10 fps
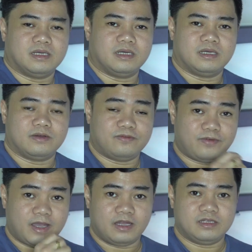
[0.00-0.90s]
uh,
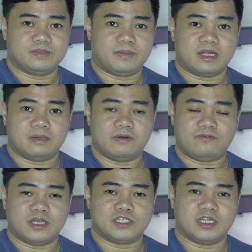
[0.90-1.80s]
files para
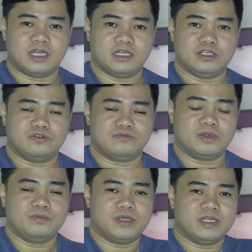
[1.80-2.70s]
ma-flash natin yung
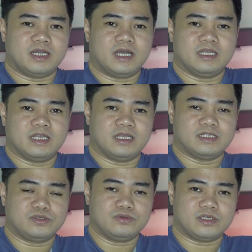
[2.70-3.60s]
firmware ng ating
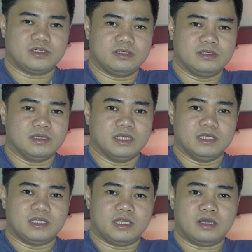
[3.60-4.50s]
scooter,
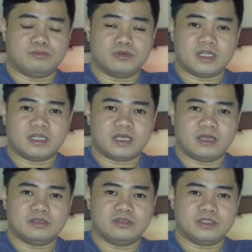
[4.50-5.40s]
Now, punta na
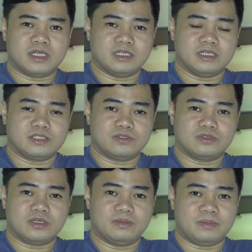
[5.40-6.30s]
tayo dun sa ating
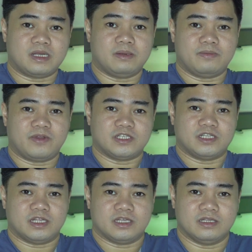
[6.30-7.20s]
scooter para ma-flash
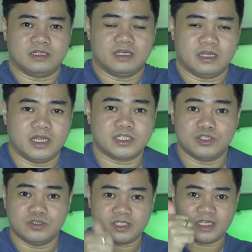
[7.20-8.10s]
natin. Let's
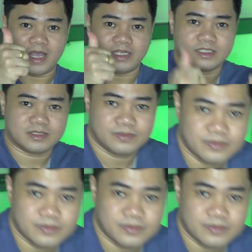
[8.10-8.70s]
do this guys.